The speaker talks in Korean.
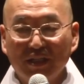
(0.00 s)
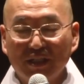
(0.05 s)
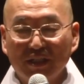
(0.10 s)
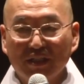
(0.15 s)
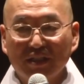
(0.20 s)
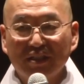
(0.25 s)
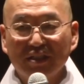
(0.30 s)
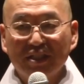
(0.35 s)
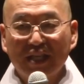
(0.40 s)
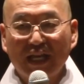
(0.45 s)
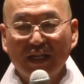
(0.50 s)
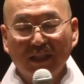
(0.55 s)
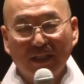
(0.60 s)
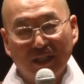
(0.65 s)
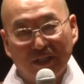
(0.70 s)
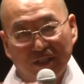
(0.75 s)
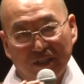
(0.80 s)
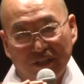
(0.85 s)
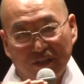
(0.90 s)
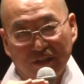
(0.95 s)
그
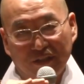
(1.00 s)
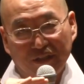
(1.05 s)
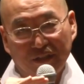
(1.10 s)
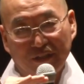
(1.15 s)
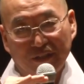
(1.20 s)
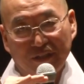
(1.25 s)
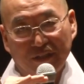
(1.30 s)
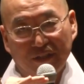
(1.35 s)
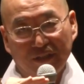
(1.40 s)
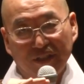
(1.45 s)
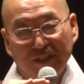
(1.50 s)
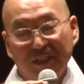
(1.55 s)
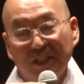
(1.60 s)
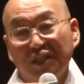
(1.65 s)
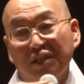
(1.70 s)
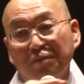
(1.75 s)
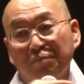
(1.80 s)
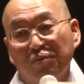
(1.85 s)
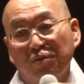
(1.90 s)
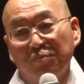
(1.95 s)
상태를 늘
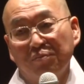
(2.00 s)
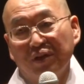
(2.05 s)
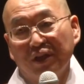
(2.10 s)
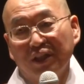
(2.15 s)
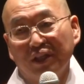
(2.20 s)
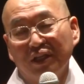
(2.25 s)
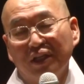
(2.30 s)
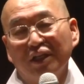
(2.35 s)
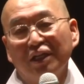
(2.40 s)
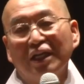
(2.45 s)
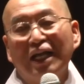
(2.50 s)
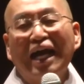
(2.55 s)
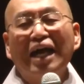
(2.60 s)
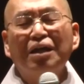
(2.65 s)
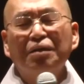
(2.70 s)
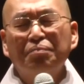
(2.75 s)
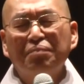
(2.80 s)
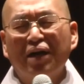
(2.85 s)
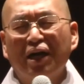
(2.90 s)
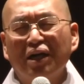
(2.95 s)
지켜보면
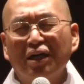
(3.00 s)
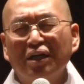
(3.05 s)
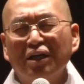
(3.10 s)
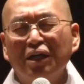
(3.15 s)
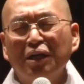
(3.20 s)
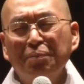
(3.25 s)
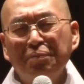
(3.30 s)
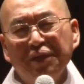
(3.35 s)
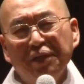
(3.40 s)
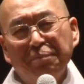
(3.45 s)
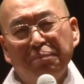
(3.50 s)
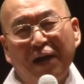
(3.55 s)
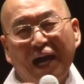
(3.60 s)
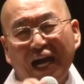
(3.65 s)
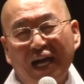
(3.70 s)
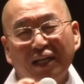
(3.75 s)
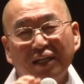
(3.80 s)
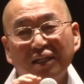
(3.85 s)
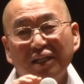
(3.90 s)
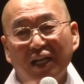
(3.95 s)
까르마, 업이
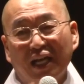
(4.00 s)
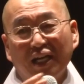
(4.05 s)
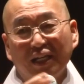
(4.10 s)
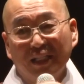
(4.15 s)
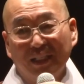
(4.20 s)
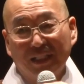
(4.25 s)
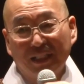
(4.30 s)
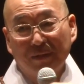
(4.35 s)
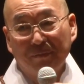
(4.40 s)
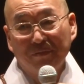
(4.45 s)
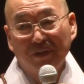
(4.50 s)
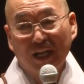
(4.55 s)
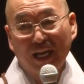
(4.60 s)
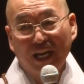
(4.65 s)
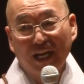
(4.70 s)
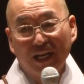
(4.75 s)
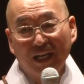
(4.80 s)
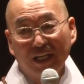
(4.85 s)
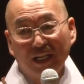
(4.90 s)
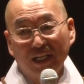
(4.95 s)
반응을 하기
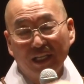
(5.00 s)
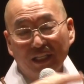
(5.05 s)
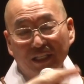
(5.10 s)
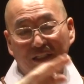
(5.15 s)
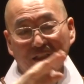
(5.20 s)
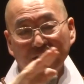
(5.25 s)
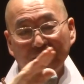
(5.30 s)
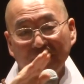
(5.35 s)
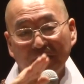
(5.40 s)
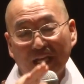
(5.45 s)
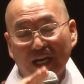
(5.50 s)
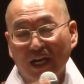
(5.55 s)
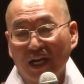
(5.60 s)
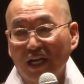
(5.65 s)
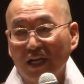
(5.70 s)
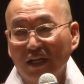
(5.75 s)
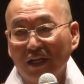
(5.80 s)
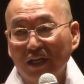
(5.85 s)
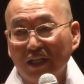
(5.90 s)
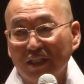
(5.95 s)
때문에 이거는
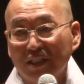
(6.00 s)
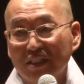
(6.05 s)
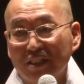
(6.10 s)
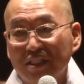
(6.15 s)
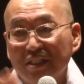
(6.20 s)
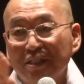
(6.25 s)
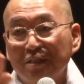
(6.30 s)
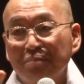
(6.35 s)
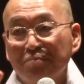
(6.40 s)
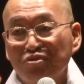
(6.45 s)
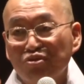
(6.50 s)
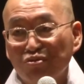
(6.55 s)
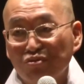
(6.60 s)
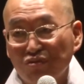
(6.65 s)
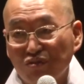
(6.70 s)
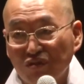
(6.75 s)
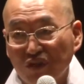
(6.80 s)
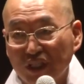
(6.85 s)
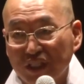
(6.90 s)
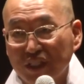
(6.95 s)
내가 지금
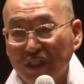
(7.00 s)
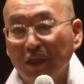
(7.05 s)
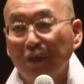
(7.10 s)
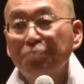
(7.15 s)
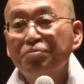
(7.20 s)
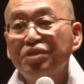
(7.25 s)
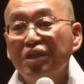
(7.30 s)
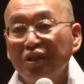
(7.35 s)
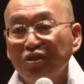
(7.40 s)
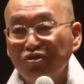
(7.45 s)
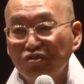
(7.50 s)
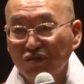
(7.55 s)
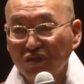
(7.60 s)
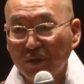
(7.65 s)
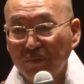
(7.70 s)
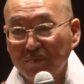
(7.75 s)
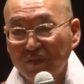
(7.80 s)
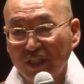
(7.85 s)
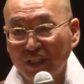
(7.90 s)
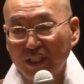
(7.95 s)
수준에서는 없앨 수는
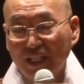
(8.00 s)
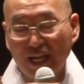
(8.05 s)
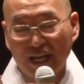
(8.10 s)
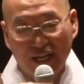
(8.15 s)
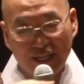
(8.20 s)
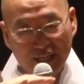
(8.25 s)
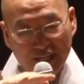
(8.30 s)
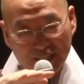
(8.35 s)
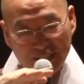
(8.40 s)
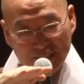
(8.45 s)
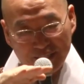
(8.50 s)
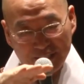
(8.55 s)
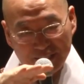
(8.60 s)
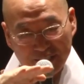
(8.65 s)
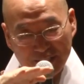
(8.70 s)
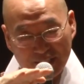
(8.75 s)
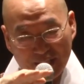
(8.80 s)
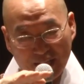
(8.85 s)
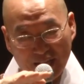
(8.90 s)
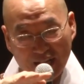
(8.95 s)
없는데 이걸
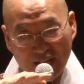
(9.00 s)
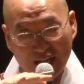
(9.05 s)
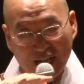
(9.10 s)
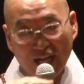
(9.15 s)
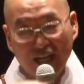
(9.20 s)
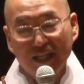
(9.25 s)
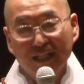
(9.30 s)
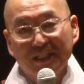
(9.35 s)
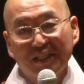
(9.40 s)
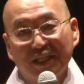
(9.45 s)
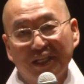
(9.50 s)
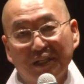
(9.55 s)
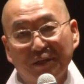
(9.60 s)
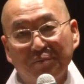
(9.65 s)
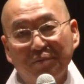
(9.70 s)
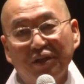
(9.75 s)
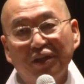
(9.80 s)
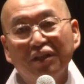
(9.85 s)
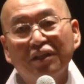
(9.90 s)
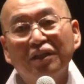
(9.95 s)
딱
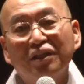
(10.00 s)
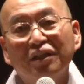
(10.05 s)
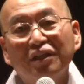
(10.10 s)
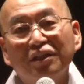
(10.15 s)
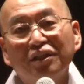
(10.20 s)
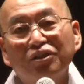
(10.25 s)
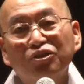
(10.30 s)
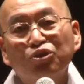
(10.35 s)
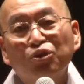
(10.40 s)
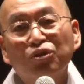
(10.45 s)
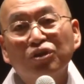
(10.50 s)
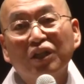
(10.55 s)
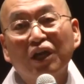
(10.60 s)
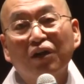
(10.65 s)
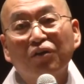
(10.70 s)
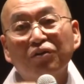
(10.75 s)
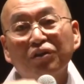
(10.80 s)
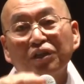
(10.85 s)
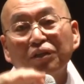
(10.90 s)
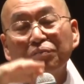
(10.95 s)
알아차리면
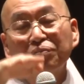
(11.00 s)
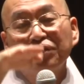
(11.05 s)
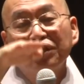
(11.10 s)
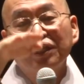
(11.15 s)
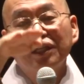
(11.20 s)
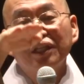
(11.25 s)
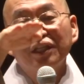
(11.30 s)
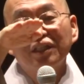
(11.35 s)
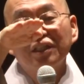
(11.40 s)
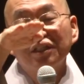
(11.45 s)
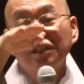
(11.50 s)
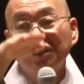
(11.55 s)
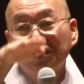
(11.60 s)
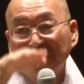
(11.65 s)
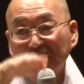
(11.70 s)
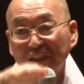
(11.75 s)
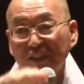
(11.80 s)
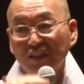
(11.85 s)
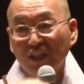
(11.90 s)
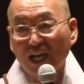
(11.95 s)
좋다고 기분이
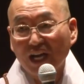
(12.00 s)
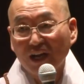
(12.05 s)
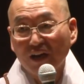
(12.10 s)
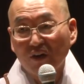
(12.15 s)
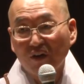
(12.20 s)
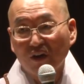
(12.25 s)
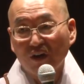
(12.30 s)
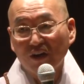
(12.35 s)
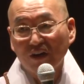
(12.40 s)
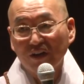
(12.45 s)
들뜨지도 않고,